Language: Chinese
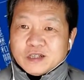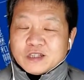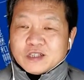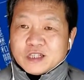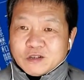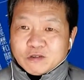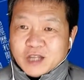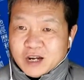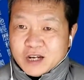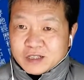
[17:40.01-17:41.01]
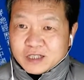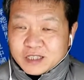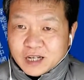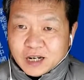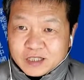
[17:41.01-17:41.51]
呃人口大量的
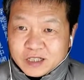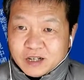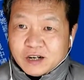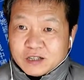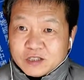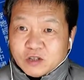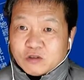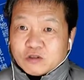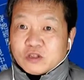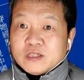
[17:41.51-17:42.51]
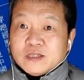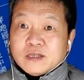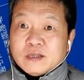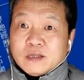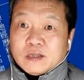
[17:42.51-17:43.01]
下降而造成了